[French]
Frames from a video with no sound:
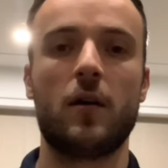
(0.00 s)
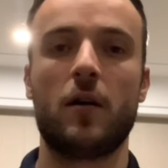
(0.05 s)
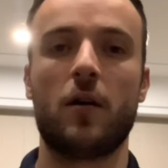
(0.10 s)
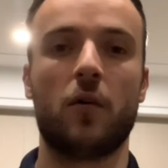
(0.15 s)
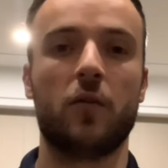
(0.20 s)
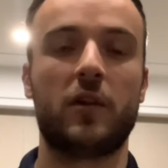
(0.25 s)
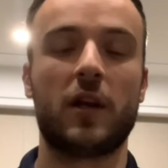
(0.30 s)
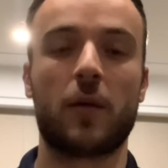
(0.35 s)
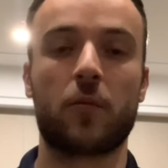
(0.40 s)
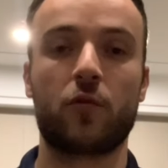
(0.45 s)

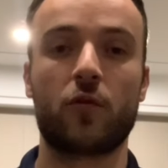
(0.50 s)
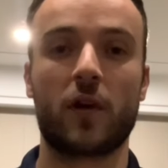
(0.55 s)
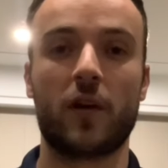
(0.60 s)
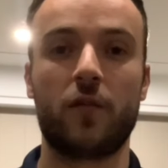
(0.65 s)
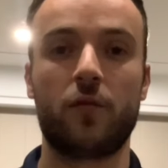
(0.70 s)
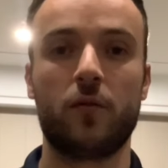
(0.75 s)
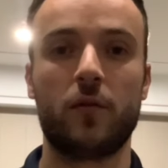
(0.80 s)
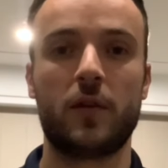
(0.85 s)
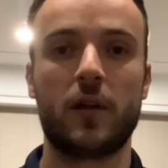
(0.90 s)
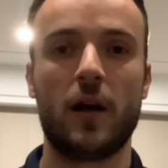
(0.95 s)
en termes de
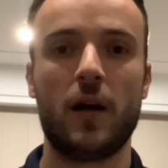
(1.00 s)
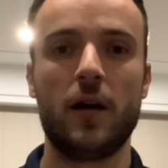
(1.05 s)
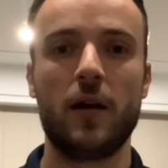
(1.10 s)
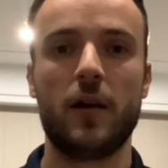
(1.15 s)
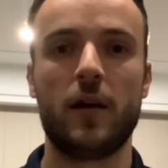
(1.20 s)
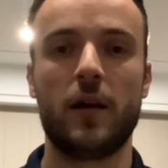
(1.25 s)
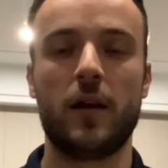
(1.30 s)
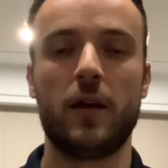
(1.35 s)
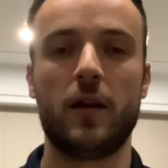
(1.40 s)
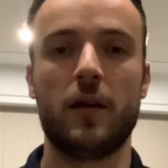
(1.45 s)
résultats.
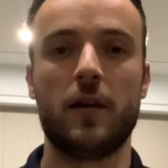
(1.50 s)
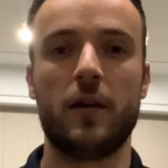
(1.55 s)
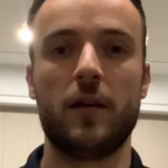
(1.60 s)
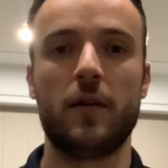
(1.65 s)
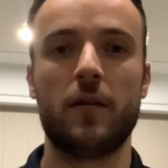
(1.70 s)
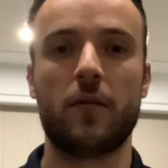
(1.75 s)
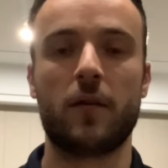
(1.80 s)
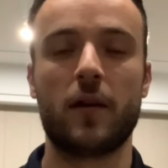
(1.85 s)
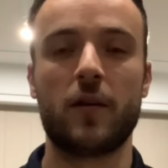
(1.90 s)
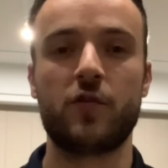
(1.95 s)
Et
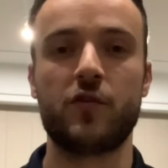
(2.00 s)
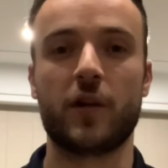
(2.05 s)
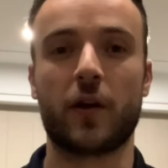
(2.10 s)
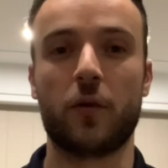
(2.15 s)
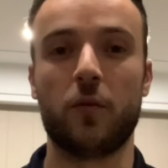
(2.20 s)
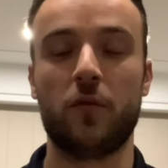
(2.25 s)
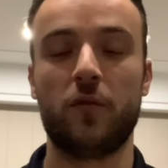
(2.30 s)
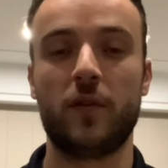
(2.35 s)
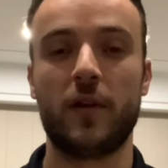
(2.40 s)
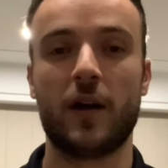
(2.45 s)
voilà, j'ai
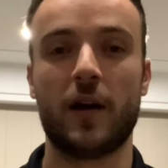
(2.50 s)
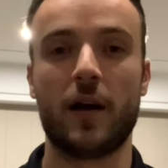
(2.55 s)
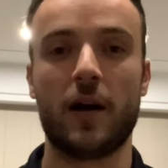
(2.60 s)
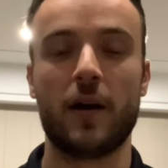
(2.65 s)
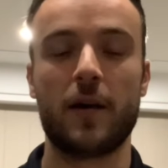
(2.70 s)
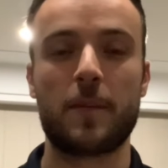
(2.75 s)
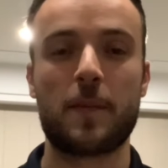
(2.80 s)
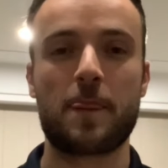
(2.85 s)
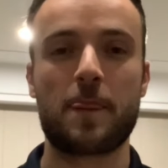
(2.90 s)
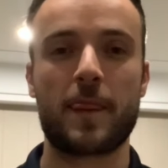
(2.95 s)
réussi
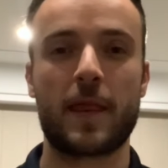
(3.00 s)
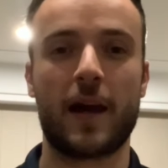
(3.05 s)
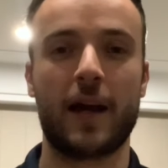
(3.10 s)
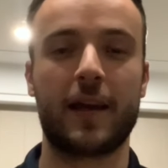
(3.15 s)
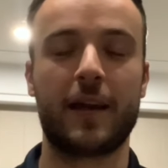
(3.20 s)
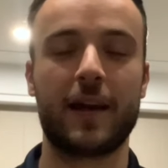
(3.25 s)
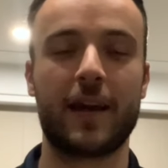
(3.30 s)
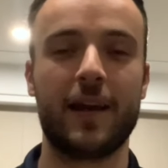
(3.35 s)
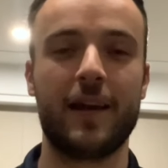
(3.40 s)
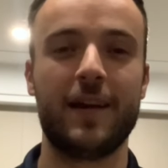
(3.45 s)
à,
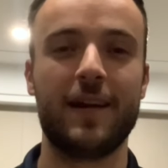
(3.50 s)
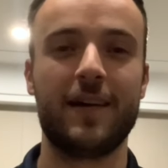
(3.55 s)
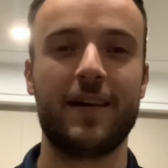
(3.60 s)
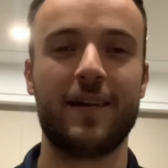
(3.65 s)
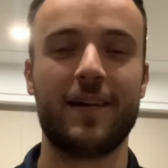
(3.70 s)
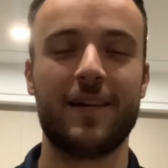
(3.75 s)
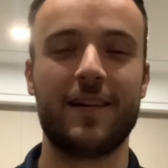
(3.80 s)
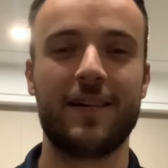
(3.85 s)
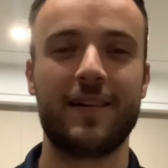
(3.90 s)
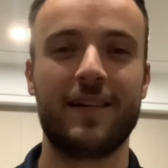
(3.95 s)
créer
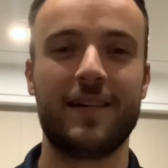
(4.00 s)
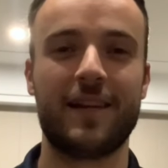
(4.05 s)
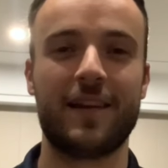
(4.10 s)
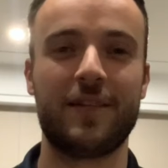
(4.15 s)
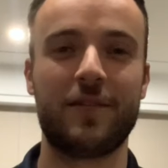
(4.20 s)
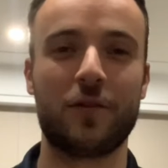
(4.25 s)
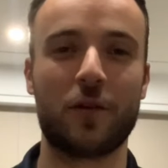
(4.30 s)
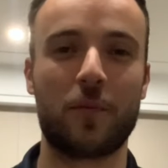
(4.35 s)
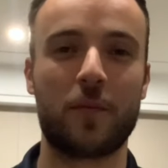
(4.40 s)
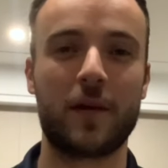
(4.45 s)
euh, la
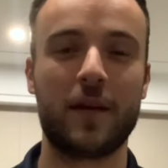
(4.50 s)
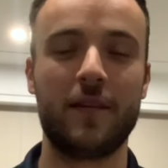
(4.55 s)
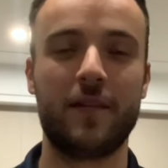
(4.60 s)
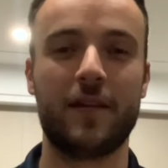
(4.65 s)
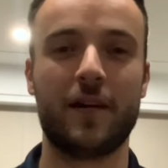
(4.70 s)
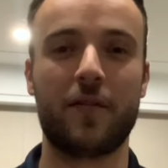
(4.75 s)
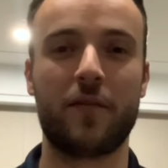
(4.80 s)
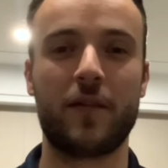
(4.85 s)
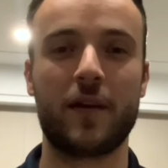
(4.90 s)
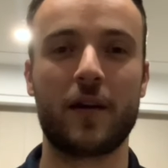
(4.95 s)
surprise et
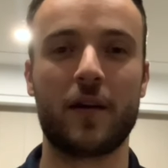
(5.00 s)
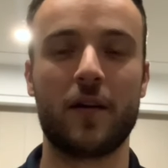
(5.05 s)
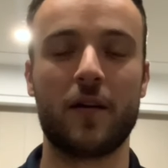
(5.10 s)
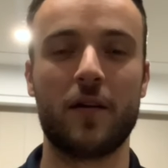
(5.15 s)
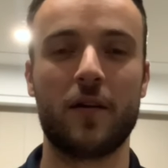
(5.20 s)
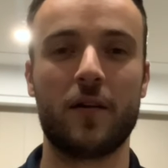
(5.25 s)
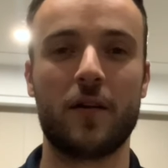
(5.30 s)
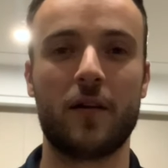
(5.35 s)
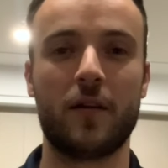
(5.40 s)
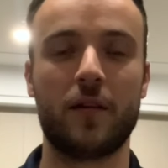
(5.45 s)
à faire
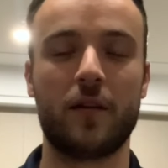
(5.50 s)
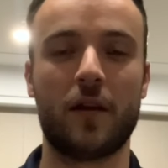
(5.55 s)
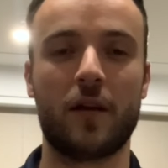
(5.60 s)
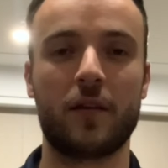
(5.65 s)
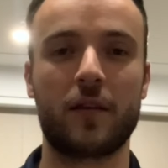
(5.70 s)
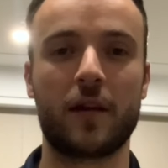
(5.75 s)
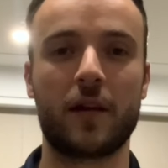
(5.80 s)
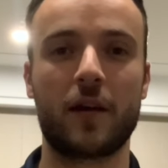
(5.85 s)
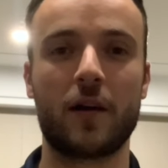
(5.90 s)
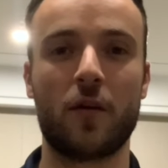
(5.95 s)
un, un
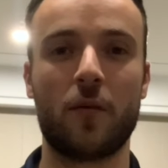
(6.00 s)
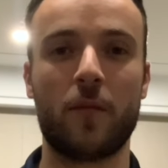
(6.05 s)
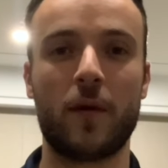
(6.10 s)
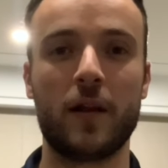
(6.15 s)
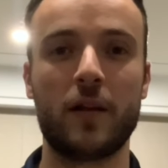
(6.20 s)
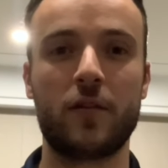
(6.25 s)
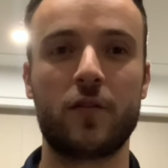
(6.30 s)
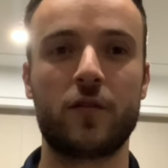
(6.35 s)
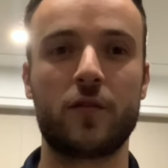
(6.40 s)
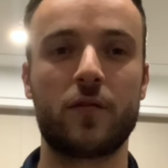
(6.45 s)
très grand
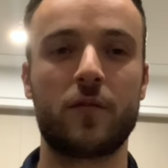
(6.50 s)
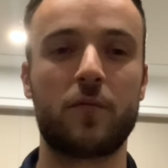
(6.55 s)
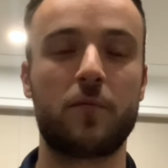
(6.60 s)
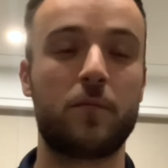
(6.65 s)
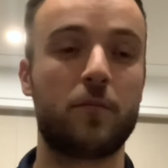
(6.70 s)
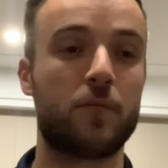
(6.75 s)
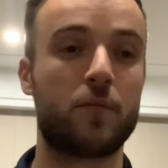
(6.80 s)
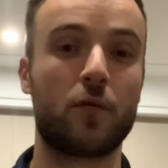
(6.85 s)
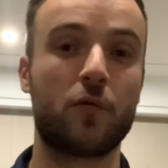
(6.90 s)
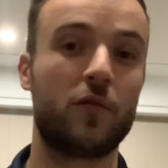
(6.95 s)
match,
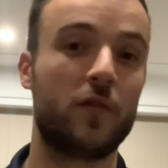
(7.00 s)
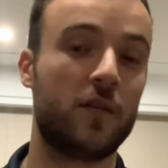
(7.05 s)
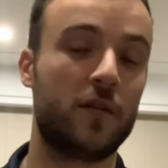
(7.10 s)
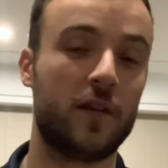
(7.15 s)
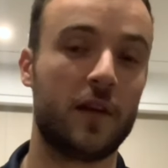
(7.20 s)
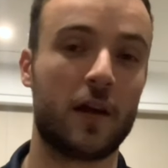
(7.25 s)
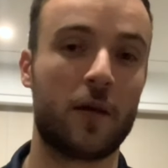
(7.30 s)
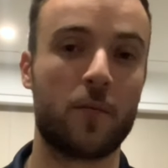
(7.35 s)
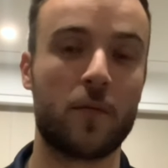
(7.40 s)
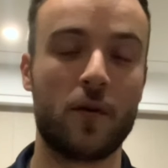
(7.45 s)

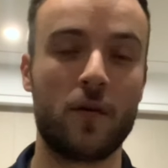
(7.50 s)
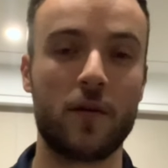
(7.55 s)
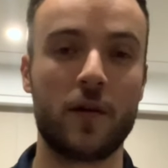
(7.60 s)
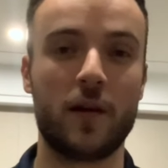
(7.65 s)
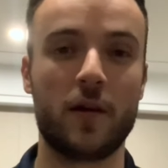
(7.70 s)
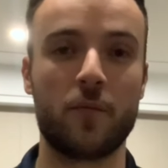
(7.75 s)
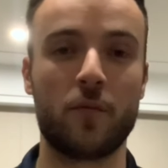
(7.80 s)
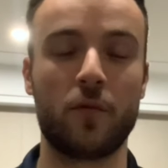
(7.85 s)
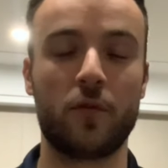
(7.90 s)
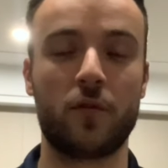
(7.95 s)
pongistiquement et
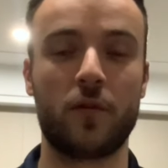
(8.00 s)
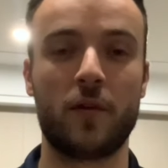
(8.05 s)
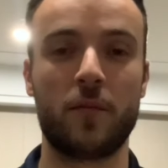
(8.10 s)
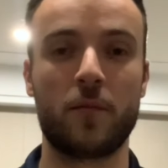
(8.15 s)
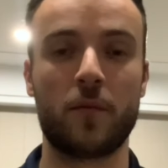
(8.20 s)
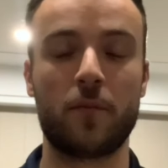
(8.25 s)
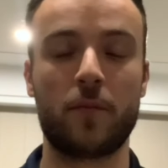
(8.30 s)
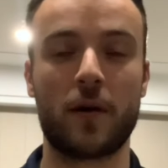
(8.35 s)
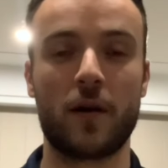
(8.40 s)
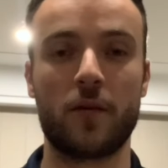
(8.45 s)

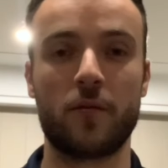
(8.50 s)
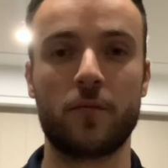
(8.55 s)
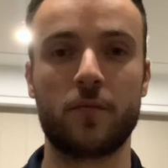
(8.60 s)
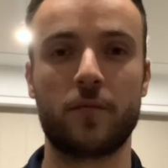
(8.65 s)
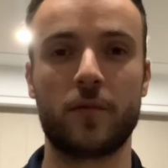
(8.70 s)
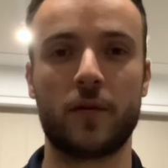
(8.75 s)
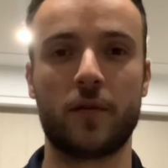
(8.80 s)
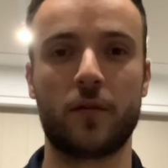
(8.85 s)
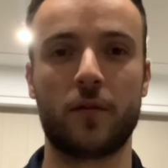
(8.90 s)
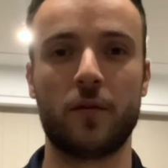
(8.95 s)
émotionnellement parlant,
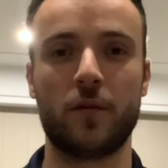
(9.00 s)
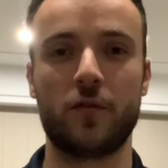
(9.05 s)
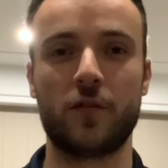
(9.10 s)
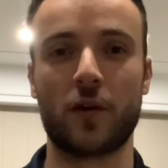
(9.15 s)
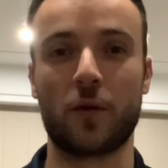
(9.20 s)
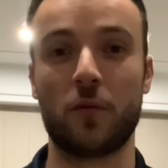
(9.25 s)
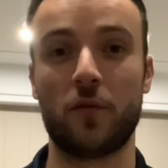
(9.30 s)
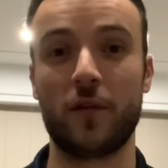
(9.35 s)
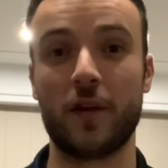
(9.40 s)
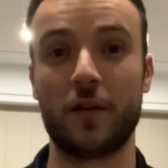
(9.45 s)
parce que j'ai
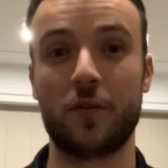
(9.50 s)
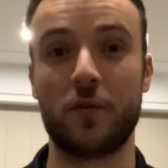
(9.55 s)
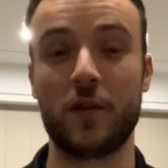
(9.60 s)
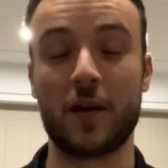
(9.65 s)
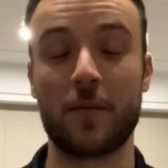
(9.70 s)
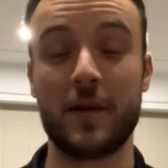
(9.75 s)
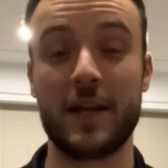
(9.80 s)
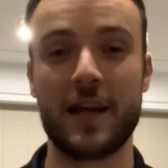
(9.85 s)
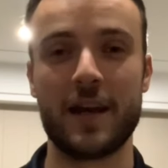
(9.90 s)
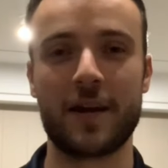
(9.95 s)
réussi à tenir
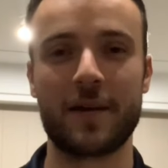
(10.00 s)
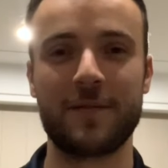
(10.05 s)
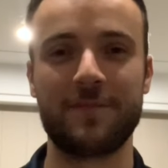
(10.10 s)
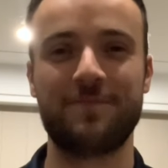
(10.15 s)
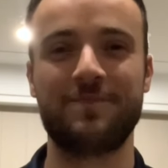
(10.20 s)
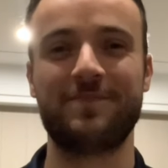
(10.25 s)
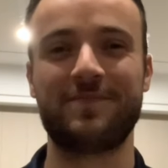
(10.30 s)
mes nerfs.